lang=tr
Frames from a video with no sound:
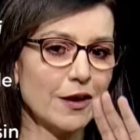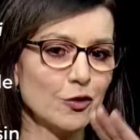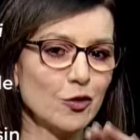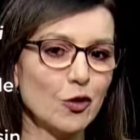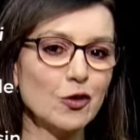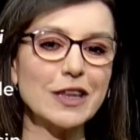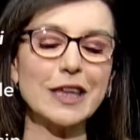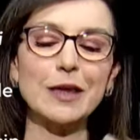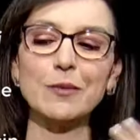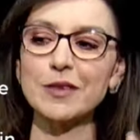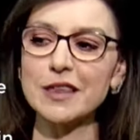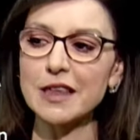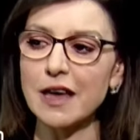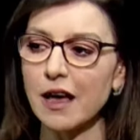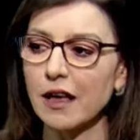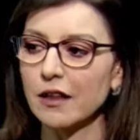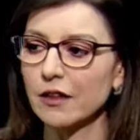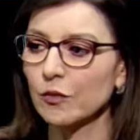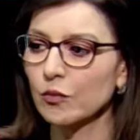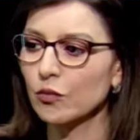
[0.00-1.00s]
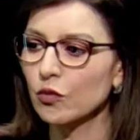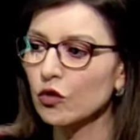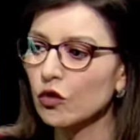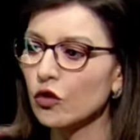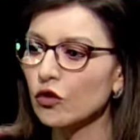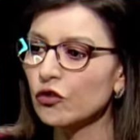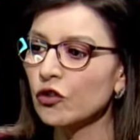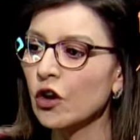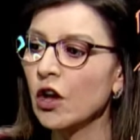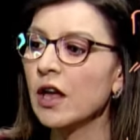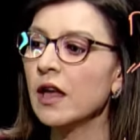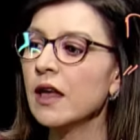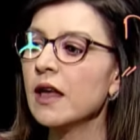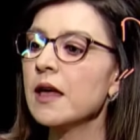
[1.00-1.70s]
pardon imkanı bulur.